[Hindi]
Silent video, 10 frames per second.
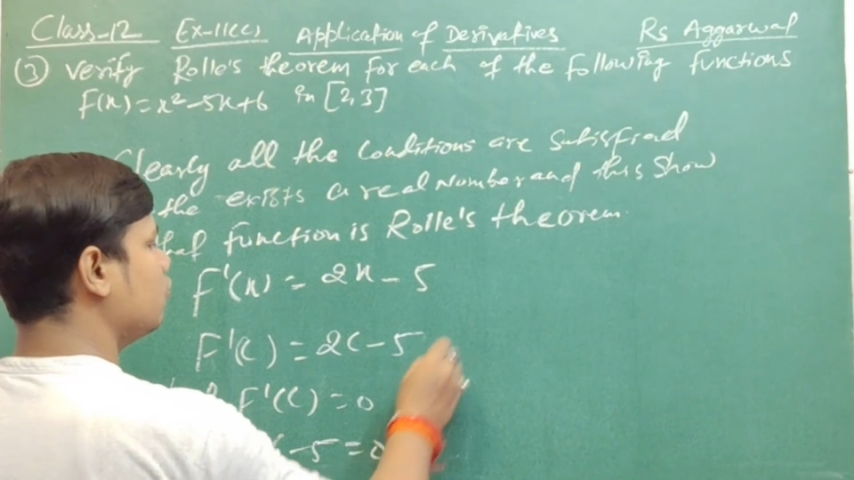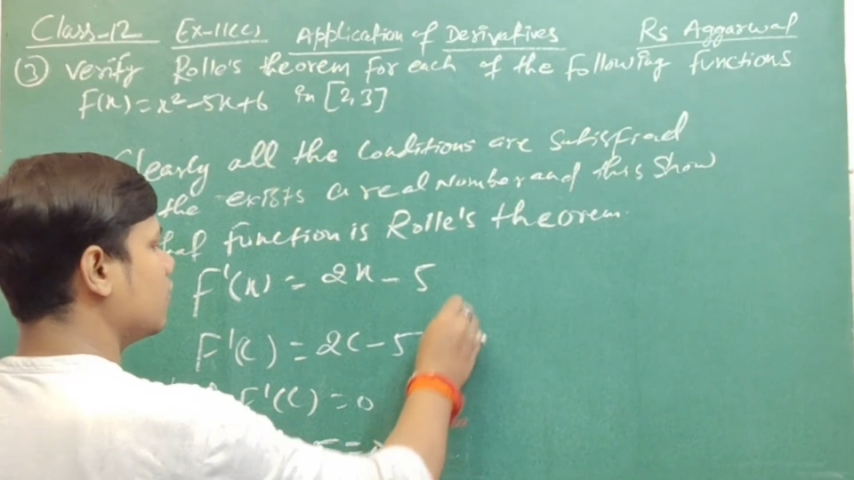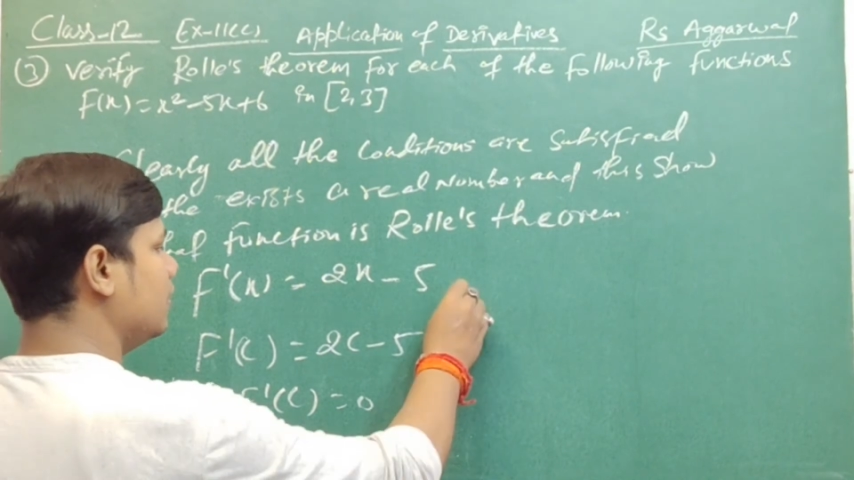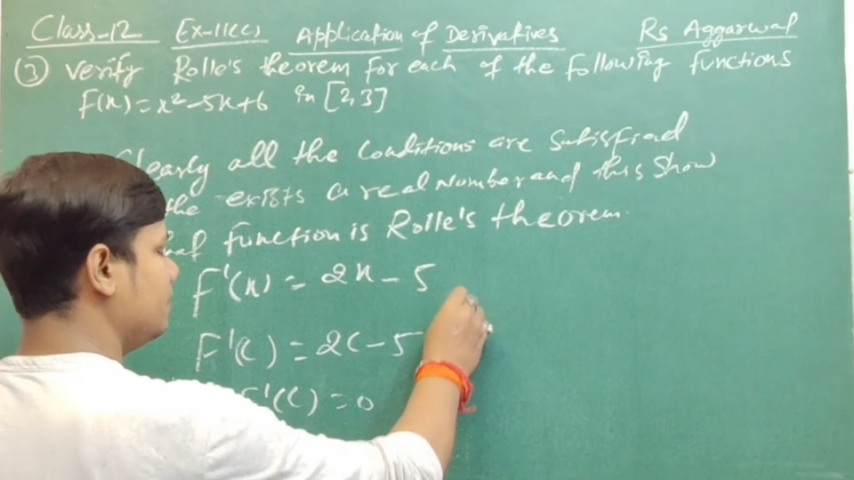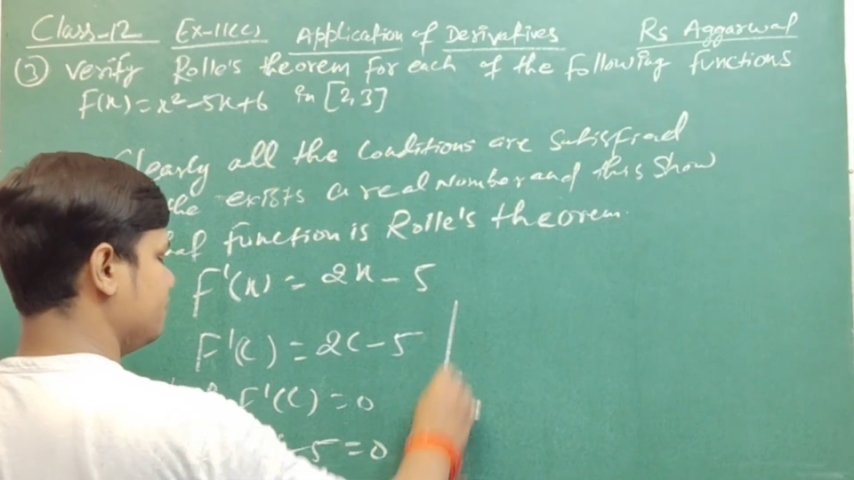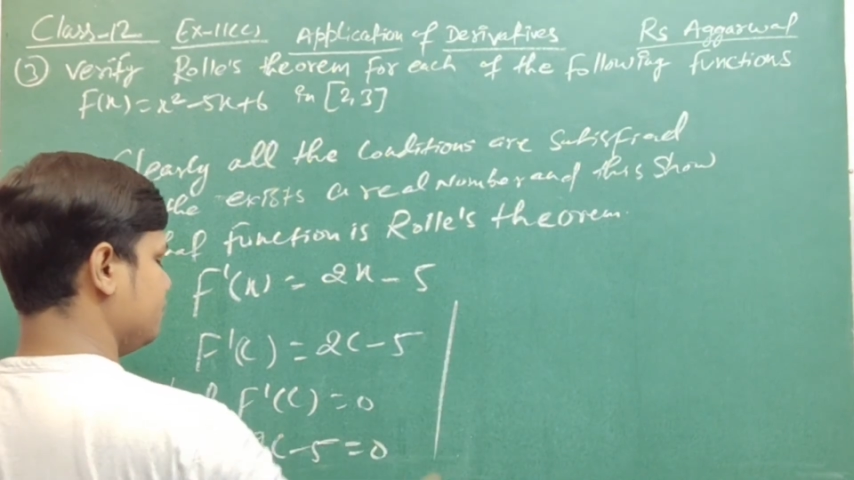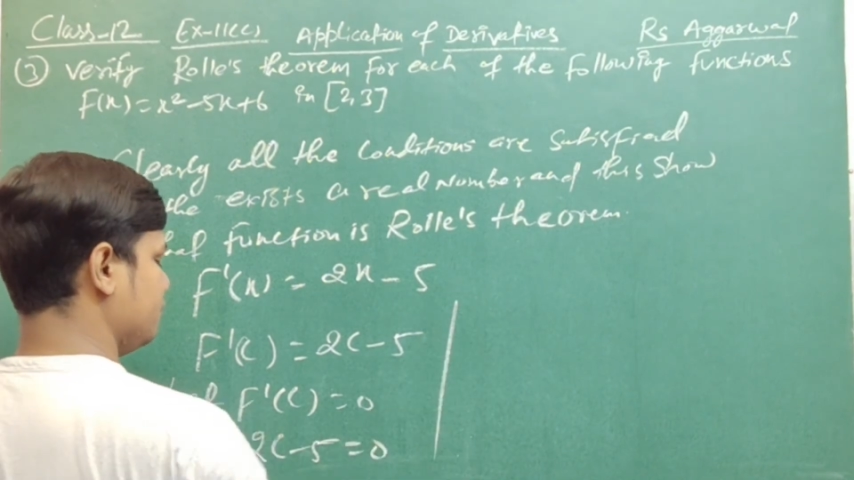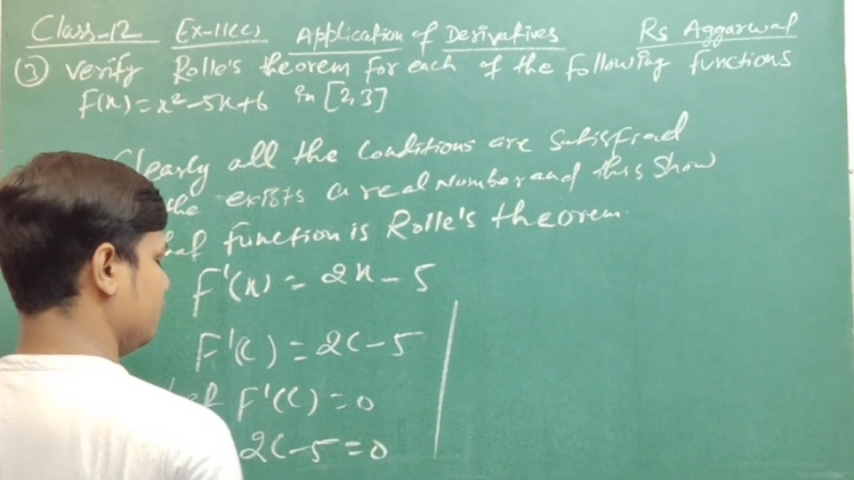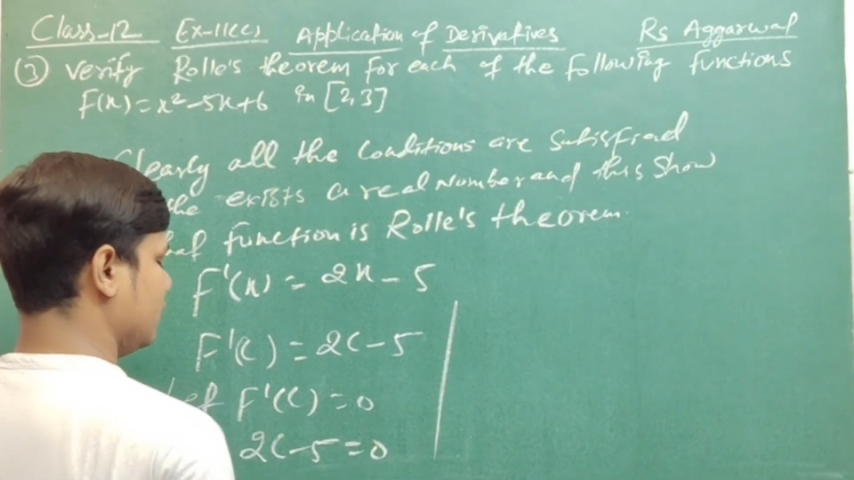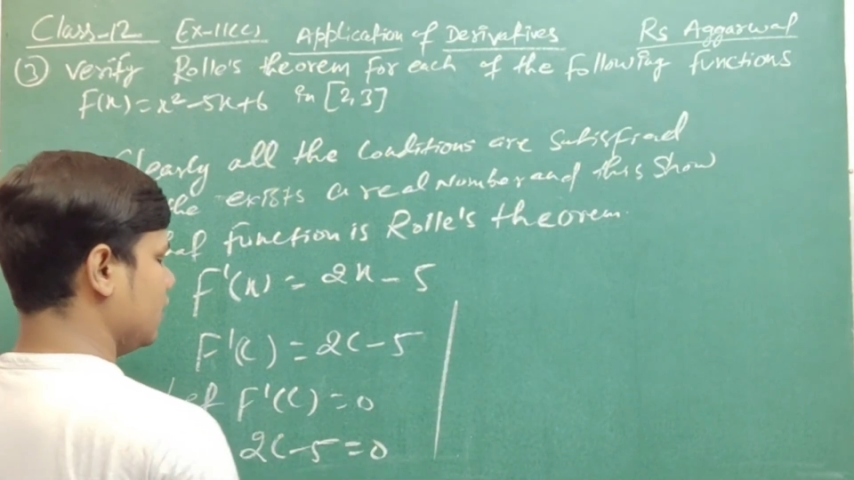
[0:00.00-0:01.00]
होगा
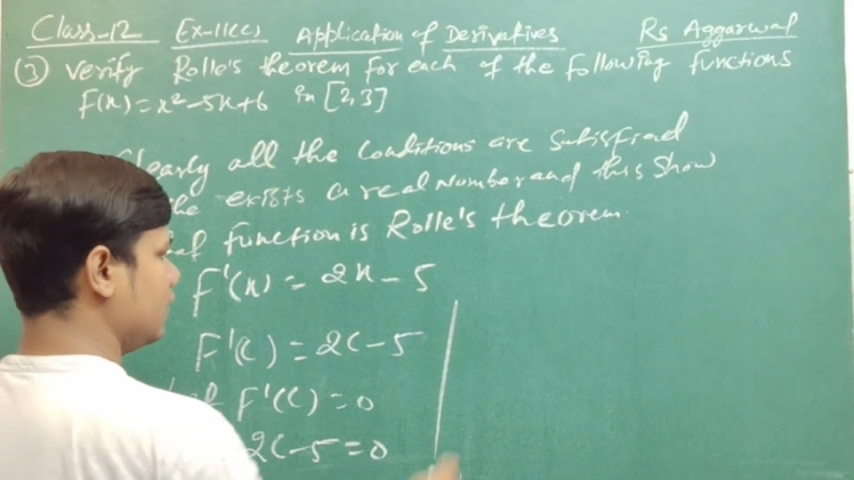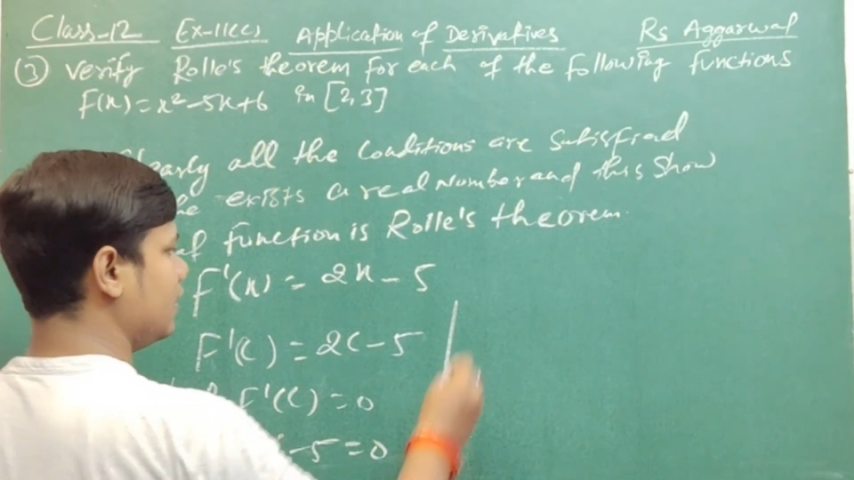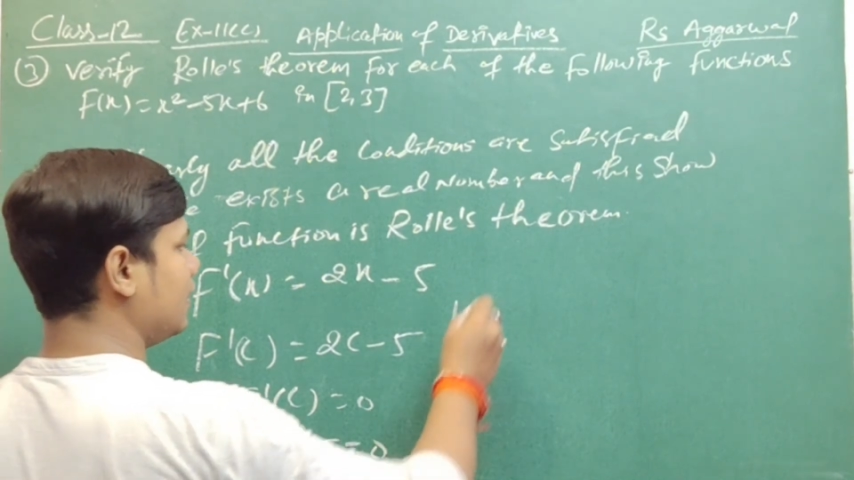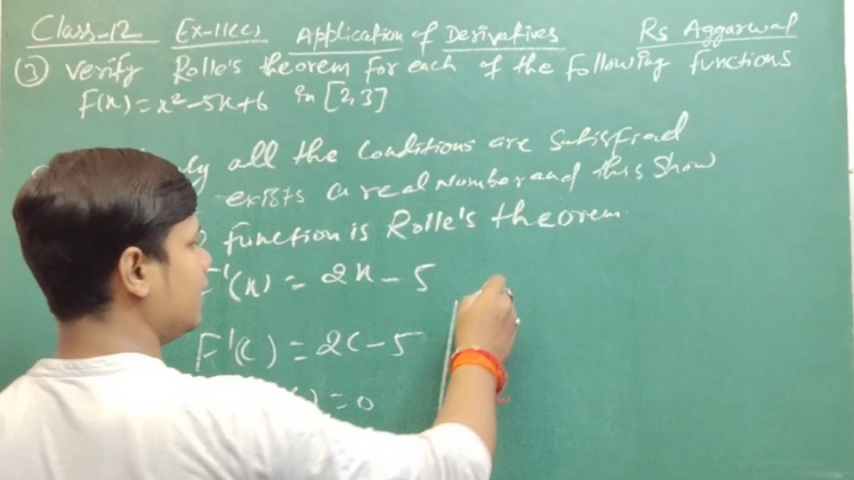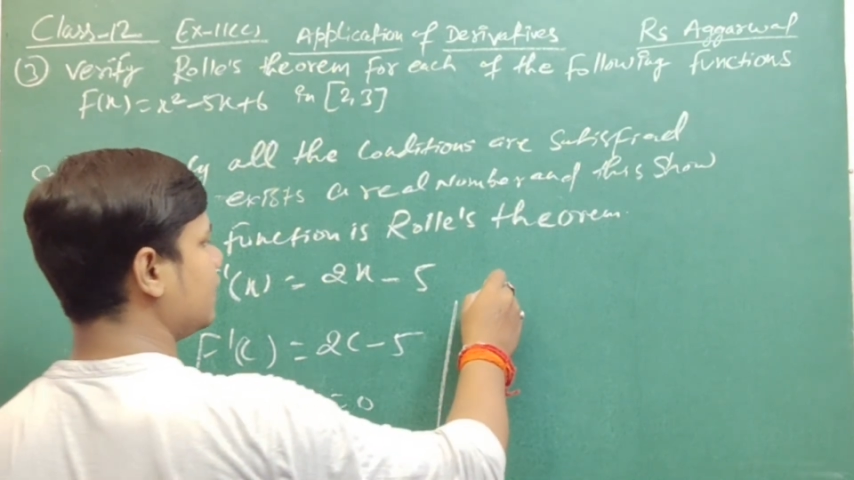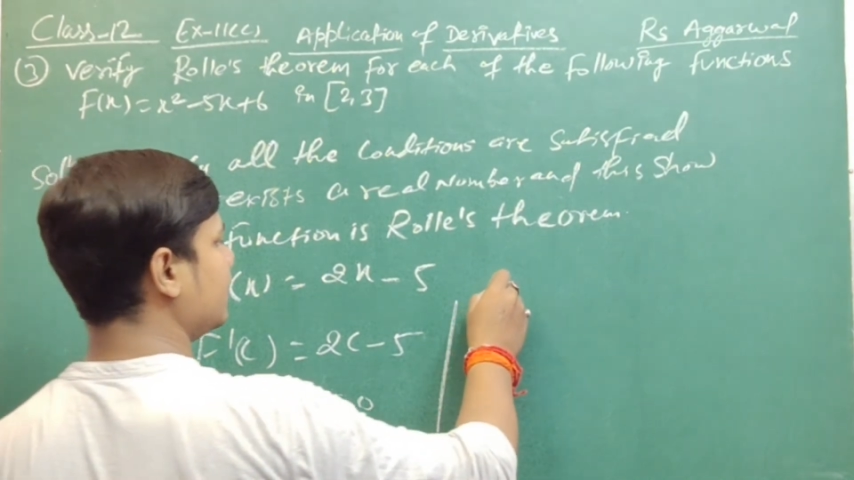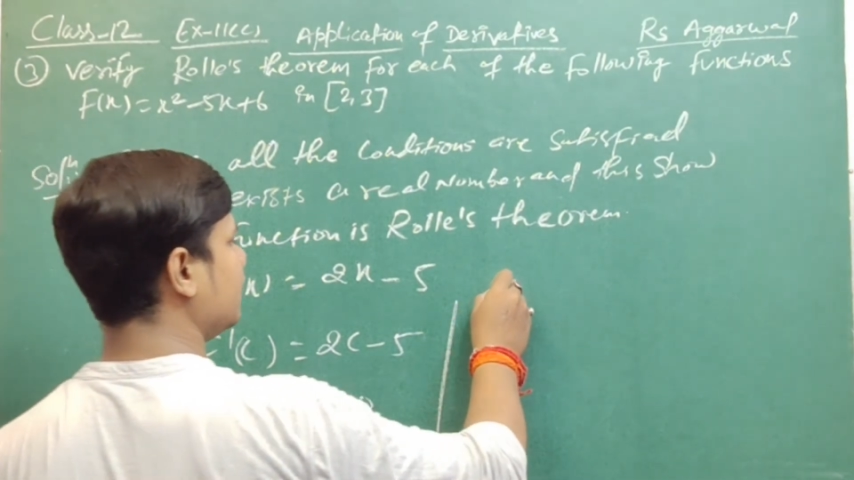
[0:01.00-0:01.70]
यानी कि